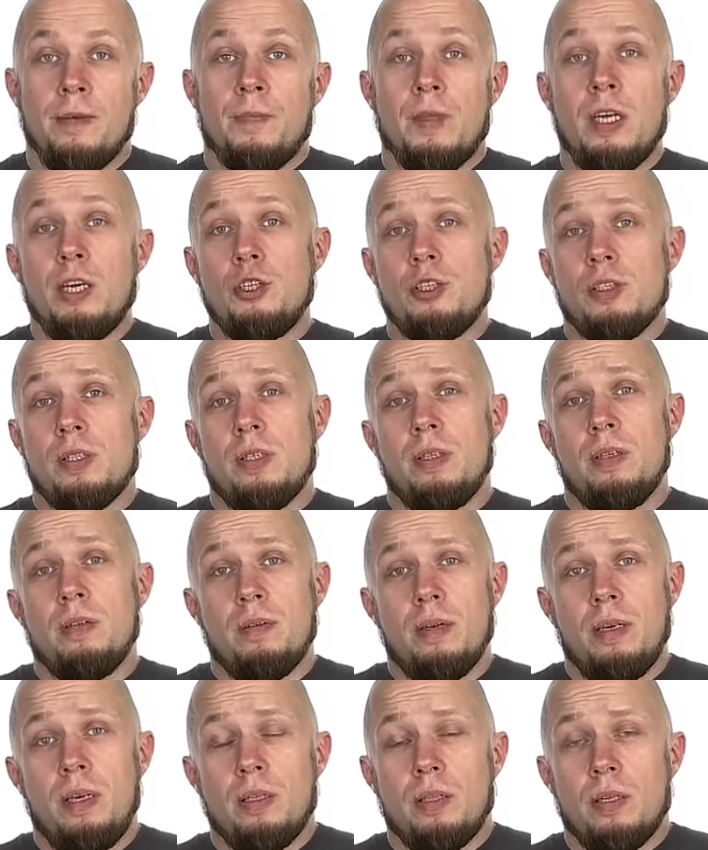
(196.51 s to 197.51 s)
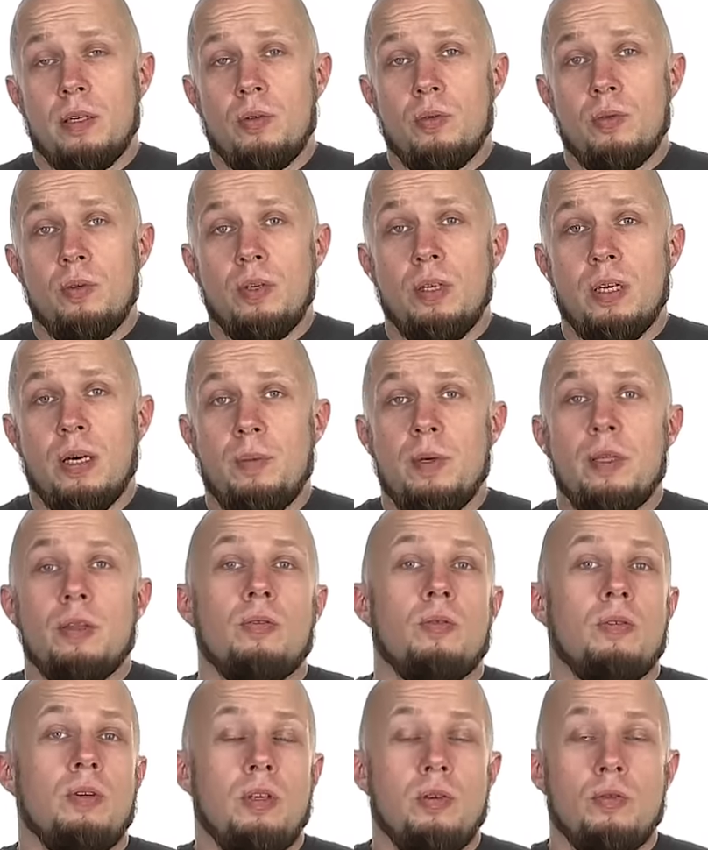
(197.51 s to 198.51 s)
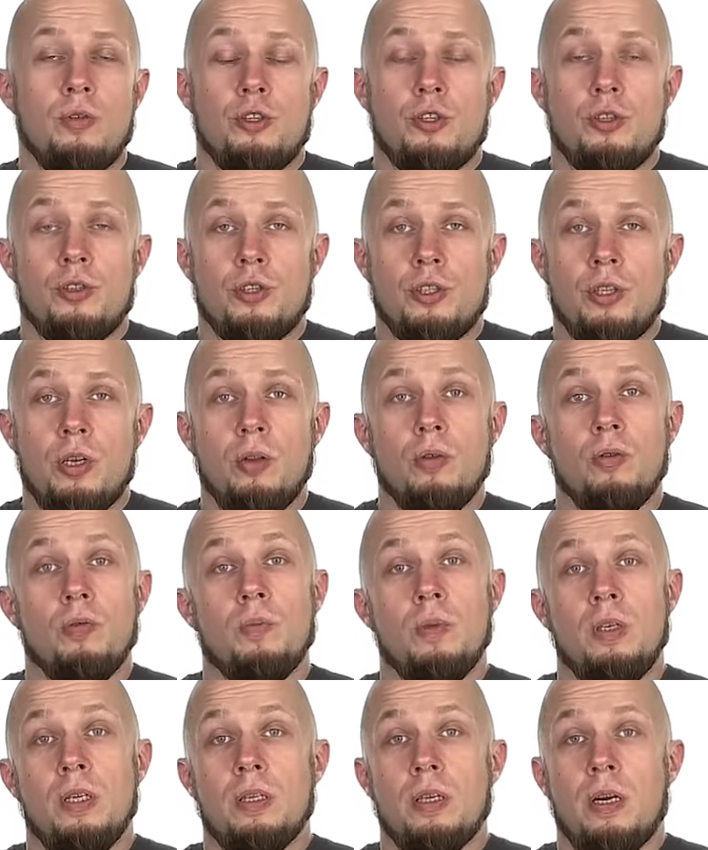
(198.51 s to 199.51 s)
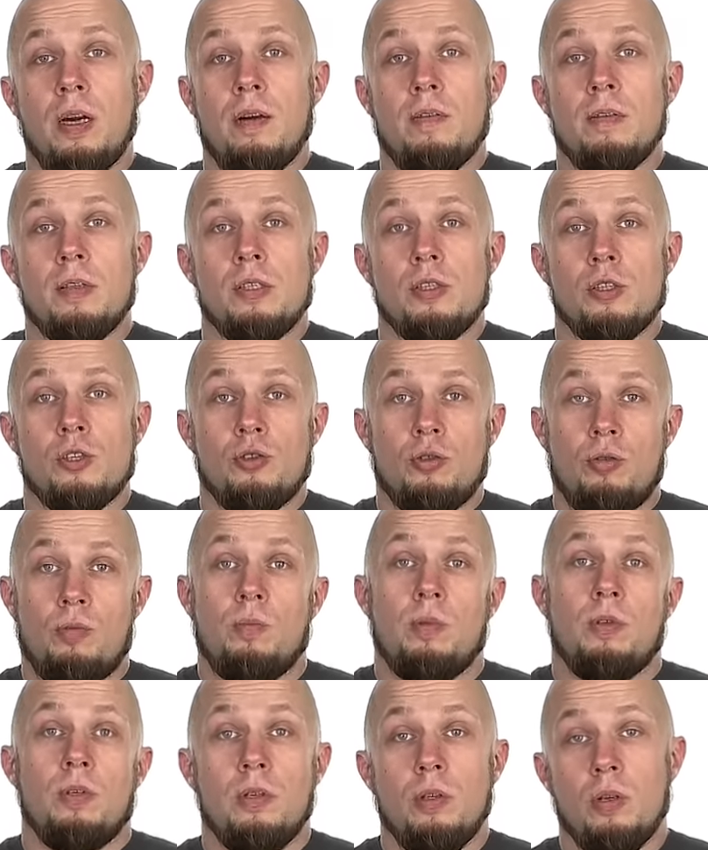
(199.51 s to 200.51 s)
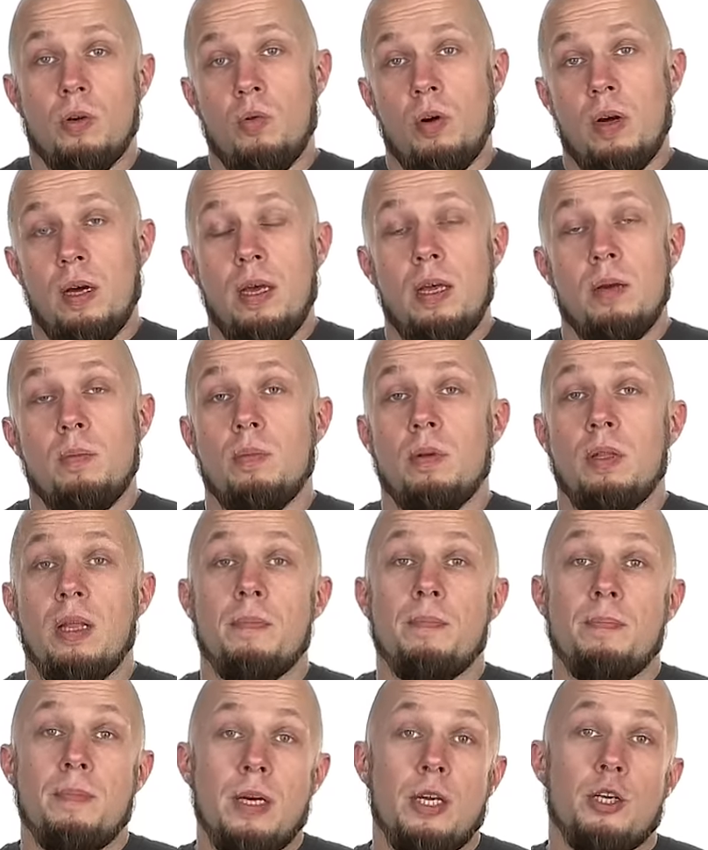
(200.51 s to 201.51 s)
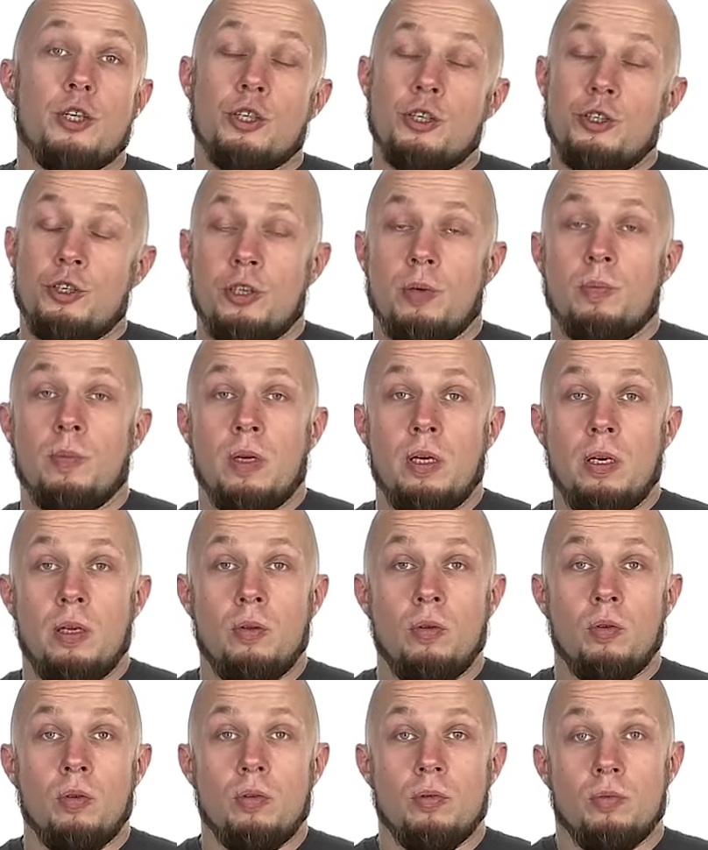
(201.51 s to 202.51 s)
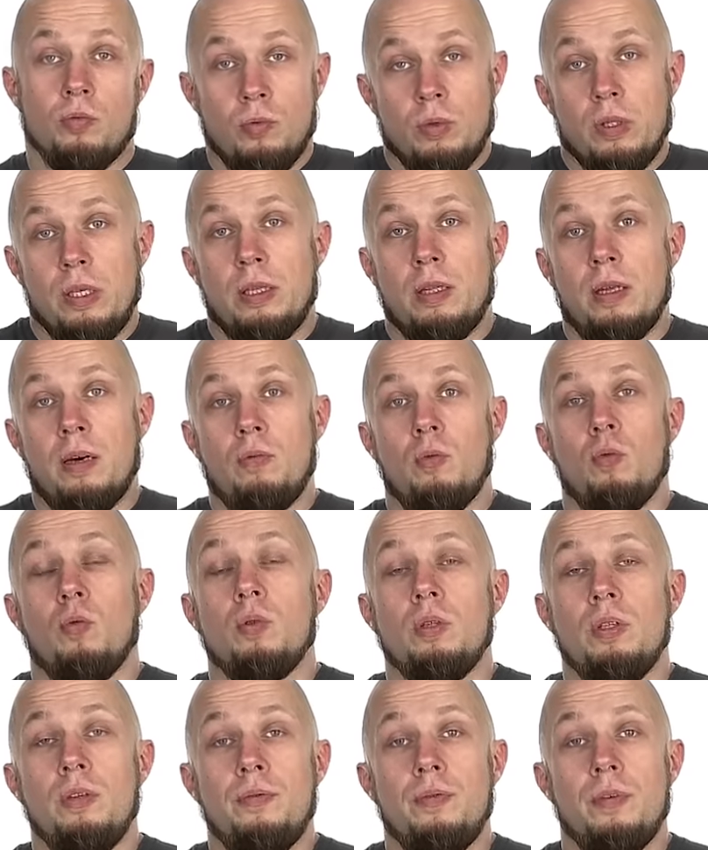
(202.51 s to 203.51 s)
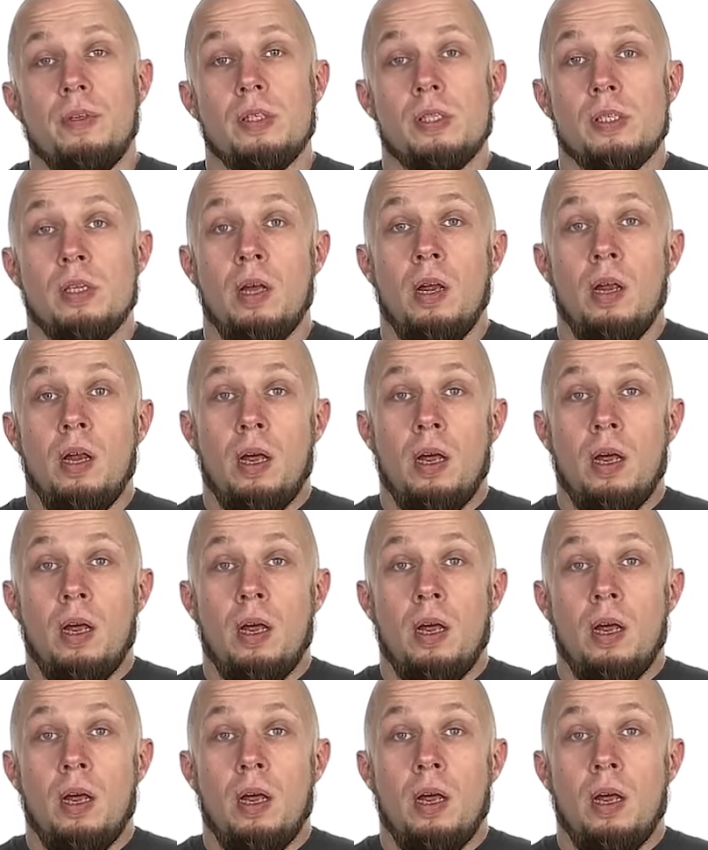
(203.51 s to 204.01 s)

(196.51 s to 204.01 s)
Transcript: Я, честно говоря, такую геометрию не очень жалую. Мне нравится, чтобы рукоять была меньше, чем клинок. Ну, для того он и фикс.